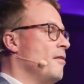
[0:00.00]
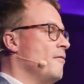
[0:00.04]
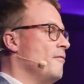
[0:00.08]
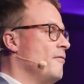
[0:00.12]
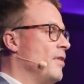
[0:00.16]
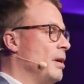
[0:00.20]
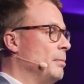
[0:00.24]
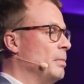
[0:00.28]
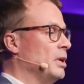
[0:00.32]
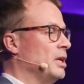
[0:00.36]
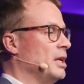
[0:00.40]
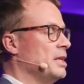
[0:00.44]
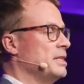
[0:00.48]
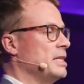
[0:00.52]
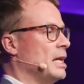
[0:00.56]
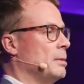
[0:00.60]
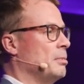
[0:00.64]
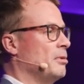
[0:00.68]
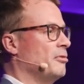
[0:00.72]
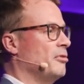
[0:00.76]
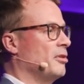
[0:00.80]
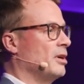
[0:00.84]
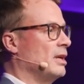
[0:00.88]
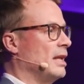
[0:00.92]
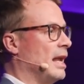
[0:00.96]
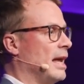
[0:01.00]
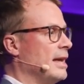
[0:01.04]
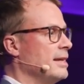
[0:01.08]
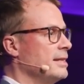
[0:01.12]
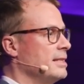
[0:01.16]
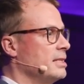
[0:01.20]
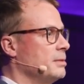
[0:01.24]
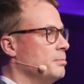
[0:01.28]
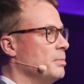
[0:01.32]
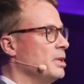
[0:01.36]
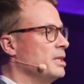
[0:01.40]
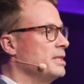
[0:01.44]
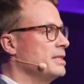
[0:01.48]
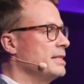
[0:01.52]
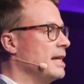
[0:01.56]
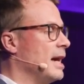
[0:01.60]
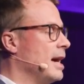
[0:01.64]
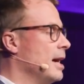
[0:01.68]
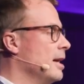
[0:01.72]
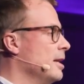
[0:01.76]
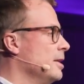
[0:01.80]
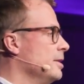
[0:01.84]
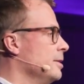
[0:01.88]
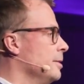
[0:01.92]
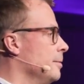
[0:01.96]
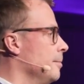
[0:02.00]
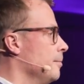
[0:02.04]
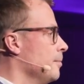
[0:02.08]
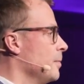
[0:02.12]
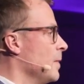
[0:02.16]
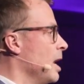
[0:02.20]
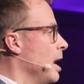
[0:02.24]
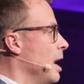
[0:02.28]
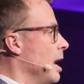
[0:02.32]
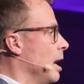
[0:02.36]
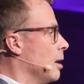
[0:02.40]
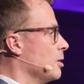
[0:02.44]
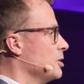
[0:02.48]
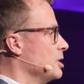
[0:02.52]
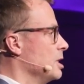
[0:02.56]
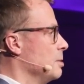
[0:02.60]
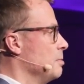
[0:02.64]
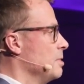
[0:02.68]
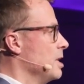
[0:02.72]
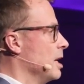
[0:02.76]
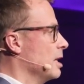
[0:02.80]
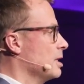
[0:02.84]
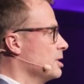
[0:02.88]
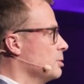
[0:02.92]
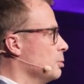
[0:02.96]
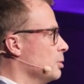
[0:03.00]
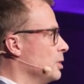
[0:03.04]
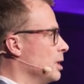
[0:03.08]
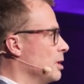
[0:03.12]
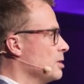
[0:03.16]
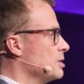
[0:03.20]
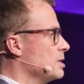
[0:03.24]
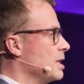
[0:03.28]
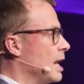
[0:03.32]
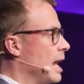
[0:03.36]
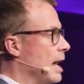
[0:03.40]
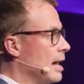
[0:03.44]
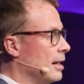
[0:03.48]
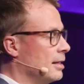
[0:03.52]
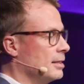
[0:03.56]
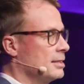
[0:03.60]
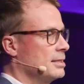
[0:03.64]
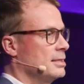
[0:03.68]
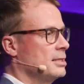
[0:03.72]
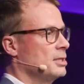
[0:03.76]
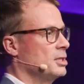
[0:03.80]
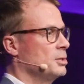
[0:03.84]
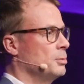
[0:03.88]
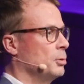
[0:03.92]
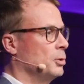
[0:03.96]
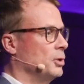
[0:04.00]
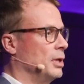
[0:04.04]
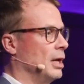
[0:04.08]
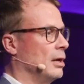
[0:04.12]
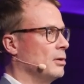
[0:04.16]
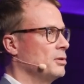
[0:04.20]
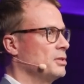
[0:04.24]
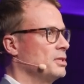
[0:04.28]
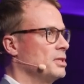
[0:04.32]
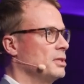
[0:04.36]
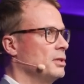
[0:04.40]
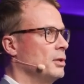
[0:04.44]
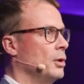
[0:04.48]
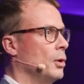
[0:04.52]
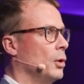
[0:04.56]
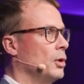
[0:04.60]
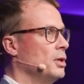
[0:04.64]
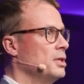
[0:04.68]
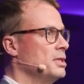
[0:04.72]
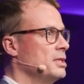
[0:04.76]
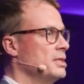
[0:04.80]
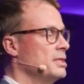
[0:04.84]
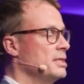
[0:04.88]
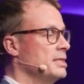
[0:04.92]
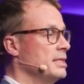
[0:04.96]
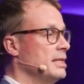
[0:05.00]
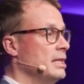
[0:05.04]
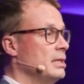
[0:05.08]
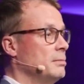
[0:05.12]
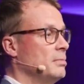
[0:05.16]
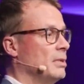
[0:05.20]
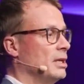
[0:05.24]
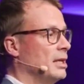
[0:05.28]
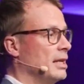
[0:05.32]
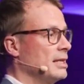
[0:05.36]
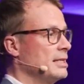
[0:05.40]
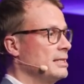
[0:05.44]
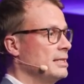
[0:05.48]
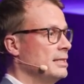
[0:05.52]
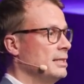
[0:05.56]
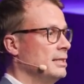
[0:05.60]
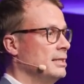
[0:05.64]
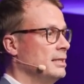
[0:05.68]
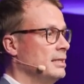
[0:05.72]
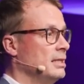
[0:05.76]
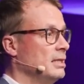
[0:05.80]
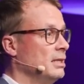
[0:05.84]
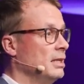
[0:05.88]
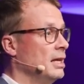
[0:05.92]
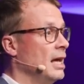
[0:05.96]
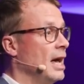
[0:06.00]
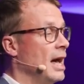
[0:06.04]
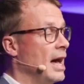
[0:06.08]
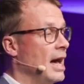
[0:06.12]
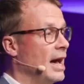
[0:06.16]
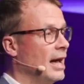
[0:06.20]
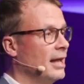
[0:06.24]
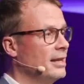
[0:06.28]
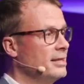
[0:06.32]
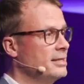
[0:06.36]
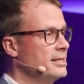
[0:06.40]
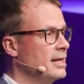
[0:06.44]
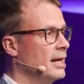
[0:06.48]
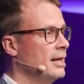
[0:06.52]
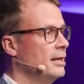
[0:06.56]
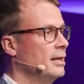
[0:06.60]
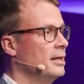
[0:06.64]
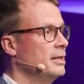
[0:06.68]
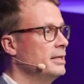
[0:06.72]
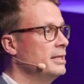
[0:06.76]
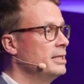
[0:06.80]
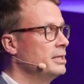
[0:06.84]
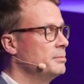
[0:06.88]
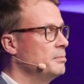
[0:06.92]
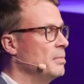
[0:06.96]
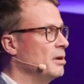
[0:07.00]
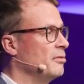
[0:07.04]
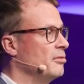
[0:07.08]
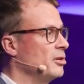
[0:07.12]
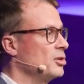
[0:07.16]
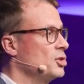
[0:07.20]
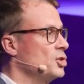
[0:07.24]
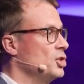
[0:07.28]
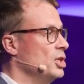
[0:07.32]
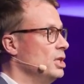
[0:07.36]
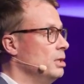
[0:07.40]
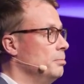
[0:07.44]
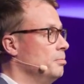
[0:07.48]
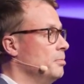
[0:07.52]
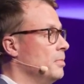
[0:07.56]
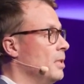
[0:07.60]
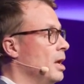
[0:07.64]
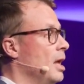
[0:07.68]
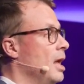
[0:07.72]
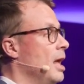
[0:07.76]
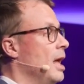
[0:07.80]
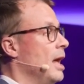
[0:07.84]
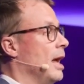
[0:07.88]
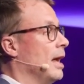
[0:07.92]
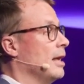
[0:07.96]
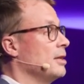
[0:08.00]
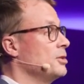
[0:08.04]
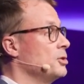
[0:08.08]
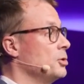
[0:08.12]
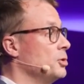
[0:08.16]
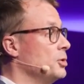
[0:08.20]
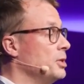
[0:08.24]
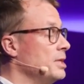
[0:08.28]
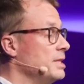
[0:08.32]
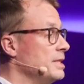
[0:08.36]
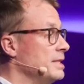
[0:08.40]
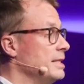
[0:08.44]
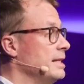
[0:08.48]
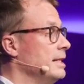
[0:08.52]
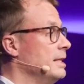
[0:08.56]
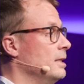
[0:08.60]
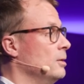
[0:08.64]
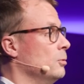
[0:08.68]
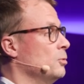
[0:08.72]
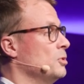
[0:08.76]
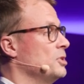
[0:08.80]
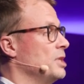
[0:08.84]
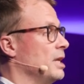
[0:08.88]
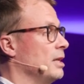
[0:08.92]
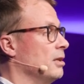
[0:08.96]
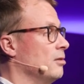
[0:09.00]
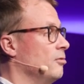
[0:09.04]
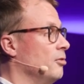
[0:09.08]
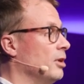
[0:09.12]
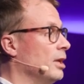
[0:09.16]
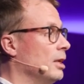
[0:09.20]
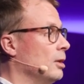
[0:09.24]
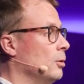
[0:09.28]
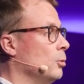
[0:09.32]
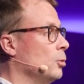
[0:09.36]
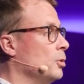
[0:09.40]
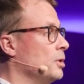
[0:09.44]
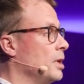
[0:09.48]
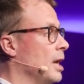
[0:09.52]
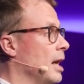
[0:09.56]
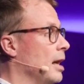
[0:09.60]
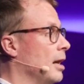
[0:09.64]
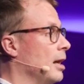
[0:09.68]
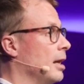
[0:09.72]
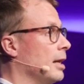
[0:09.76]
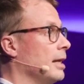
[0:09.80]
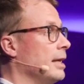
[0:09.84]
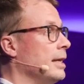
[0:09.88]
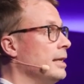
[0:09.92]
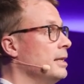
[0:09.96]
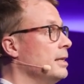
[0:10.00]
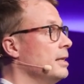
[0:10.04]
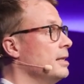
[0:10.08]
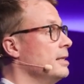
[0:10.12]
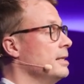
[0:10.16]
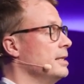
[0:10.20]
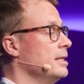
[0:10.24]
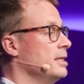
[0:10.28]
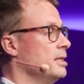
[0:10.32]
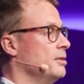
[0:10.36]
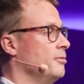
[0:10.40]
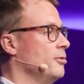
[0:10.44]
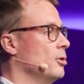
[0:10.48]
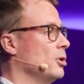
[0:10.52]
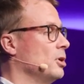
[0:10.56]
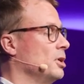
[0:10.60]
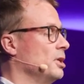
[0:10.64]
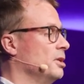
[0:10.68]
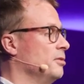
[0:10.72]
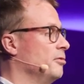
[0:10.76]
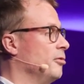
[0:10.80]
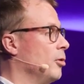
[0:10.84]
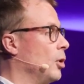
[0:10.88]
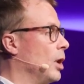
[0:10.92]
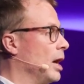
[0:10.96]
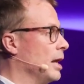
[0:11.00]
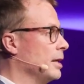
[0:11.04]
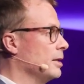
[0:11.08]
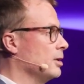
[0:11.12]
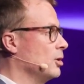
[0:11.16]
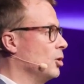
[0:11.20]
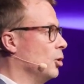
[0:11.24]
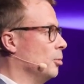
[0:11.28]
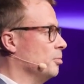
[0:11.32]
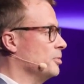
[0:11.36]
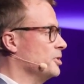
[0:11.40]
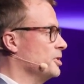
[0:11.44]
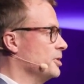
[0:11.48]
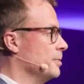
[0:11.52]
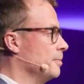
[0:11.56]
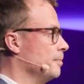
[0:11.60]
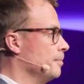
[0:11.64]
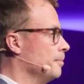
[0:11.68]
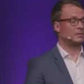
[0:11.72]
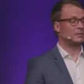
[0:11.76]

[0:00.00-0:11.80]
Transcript: Wenn man es aber vergleicht mit Zahlen aus dem Jahr 2018, 2019, sieht man, dass sich die Anteile nicht mehr verschieben, also die Siedlungsentwicklung nach innen nicht wirklich vorankommt.